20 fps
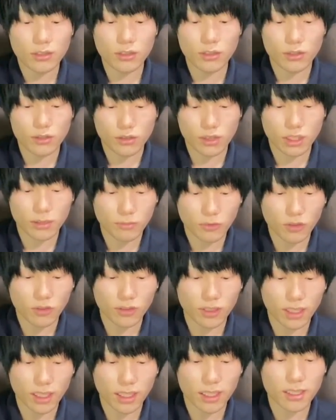装飾品も
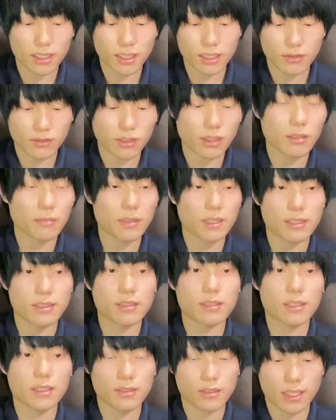こんな感じで振ってま
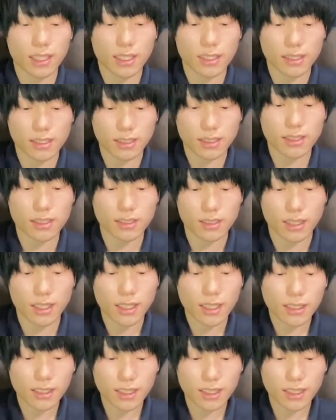すっていう感じですね。